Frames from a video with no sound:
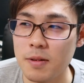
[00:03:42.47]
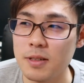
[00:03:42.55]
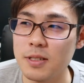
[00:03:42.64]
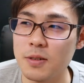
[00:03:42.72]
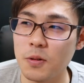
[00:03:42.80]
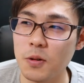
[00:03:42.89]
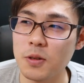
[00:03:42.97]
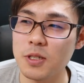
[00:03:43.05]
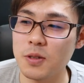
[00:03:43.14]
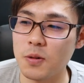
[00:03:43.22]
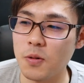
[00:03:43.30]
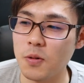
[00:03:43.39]
別に
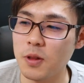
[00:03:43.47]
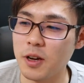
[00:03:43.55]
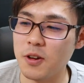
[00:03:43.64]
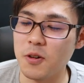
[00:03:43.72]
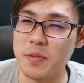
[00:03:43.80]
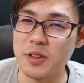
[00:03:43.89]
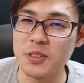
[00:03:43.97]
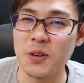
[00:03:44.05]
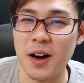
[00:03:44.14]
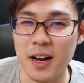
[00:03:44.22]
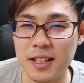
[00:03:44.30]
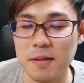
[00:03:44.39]
卸のここだけを見る
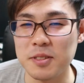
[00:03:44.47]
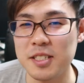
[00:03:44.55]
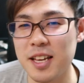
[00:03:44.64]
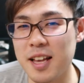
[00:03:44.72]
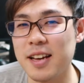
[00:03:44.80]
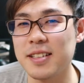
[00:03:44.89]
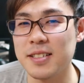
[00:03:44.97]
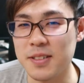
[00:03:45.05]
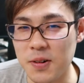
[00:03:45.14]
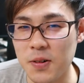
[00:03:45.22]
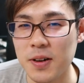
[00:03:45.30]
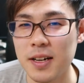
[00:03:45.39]
とか多分してないんで
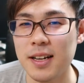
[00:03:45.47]
すよ